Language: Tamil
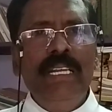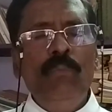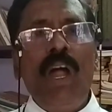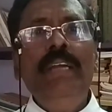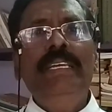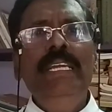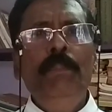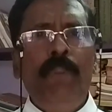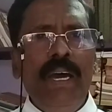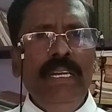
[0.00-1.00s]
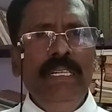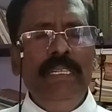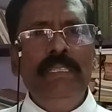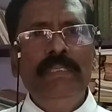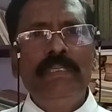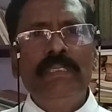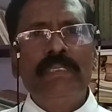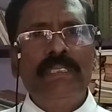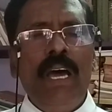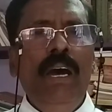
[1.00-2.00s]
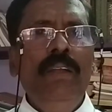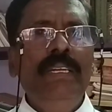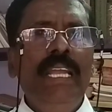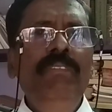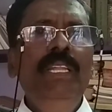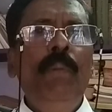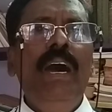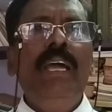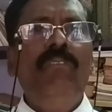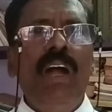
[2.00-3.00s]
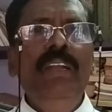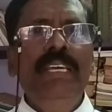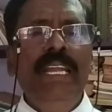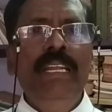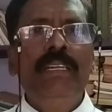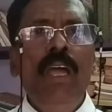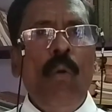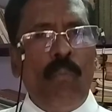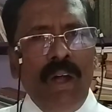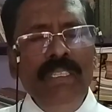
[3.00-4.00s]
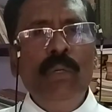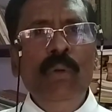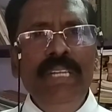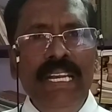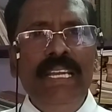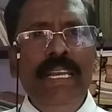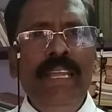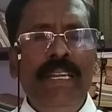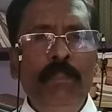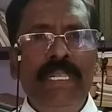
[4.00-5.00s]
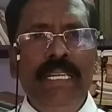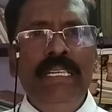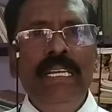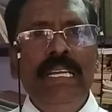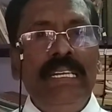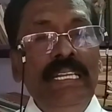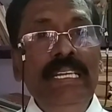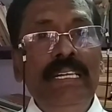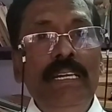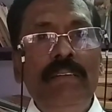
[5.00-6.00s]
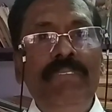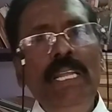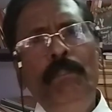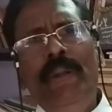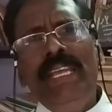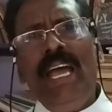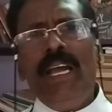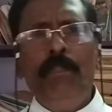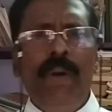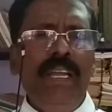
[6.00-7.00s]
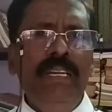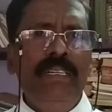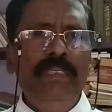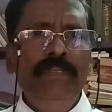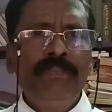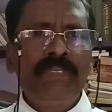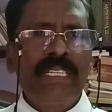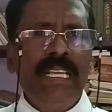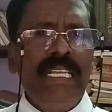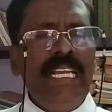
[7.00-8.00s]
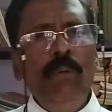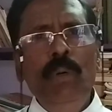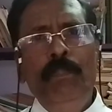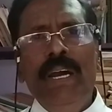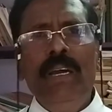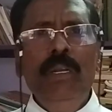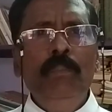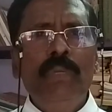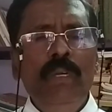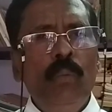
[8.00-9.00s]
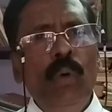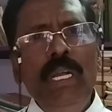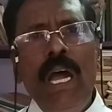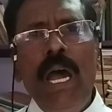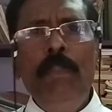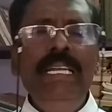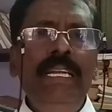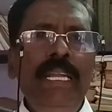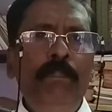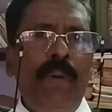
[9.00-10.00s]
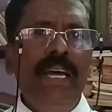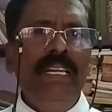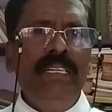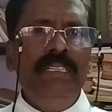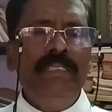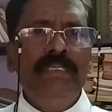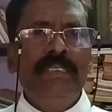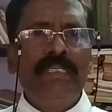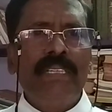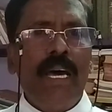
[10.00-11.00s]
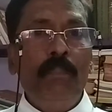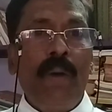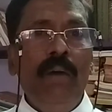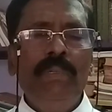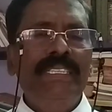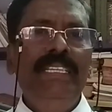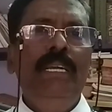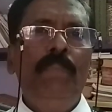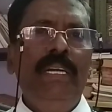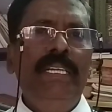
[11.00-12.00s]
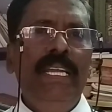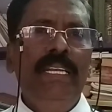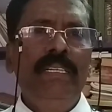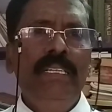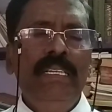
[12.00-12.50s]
என் வாழ்க்கையை பாருங்கள் நான் எவ்விதமாக வாழ்கிறேன் வாழ்ந்து கொண்டு இருக்கிறேன் என்பதை நீங்கள் வெளிப்படையாக பாருங்கள் இரவும் பகலும் ஓயாமல் என்னை பாருங்கள் நான் பாவம் செய்ய மாட்டேன்